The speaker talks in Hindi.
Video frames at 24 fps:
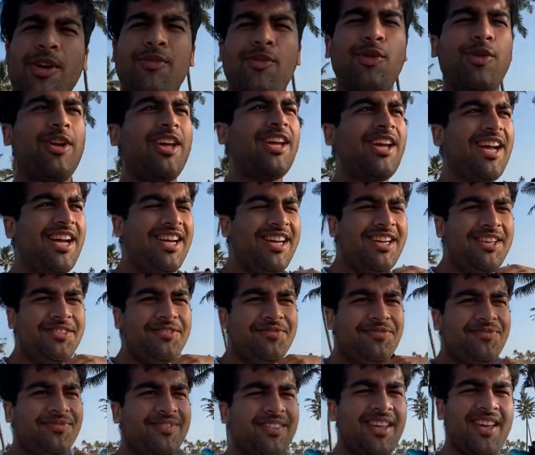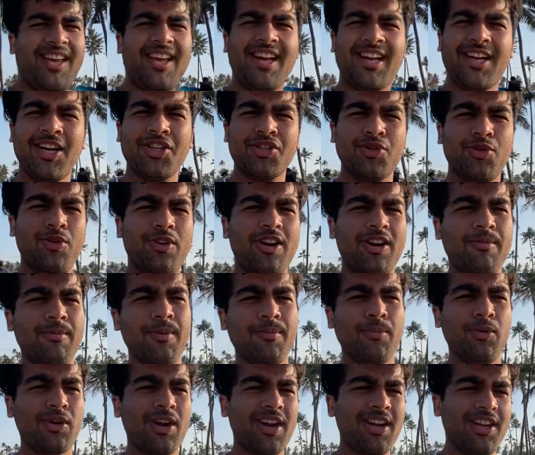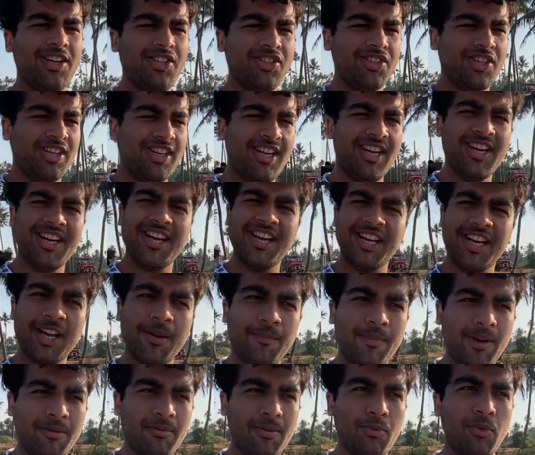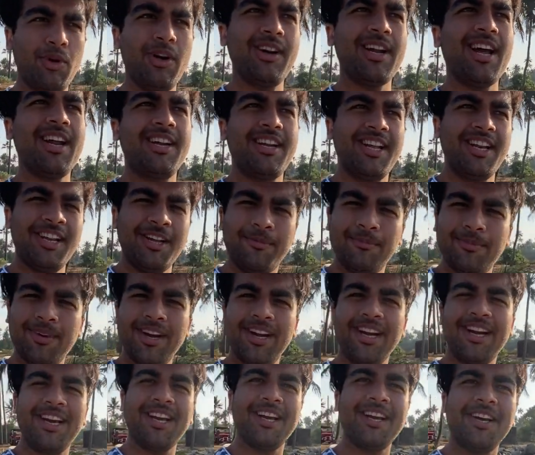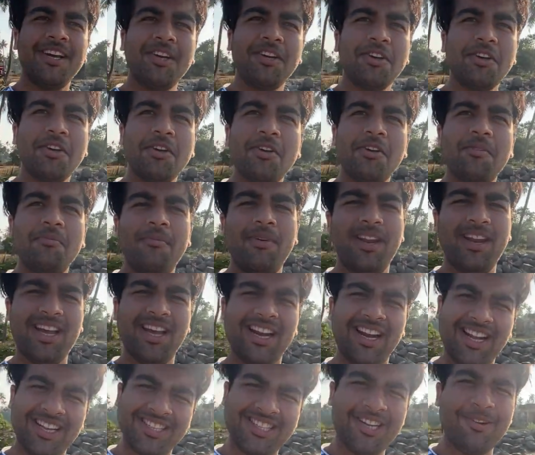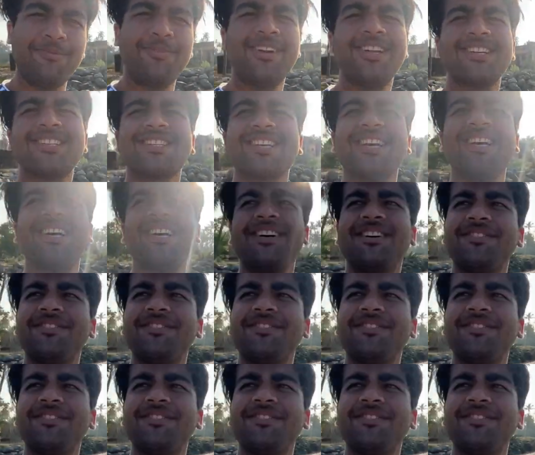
फूटे ही आए हैं एक का शोल्डर में पुरानी इंजरी है एक के पैर पे पूरी टाइटेनियम प्लेट है मेरी हल्की स्लिप डिस्क है